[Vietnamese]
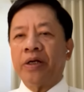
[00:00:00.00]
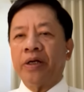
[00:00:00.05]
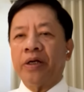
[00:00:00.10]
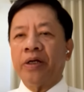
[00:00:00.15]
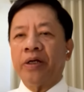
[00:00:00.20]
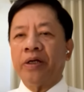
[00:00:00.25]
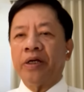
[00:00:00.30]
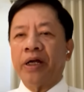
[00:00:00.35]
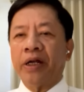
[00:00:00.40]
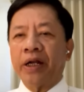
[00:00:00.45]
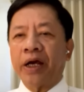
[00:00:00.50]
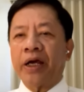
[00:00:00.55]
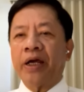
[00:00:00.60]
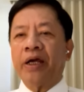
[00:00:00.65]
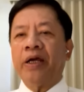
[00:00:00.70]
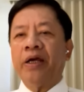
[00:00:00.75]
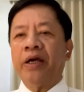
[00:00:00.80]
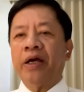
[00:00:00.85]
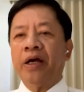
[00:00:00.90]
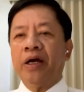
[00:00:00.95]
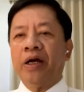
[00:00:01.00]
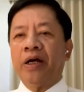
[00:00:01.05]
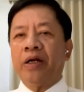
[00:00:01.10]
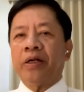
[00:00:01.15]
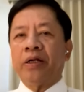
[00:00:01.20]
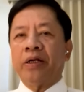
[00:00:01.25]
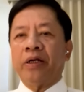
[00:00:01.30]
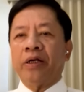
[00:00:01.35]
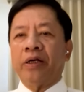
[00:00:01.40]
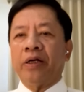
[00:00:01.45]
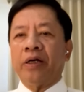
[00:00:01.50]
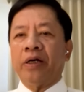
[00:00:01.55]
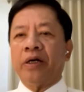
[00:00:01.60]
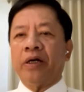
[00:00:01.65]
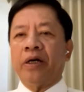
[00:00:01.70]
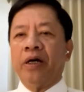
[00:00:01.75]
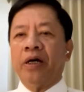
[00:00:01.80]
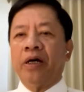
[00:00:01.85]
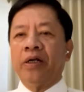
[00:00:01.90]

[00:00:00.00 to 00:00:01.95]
thì hiện nay thì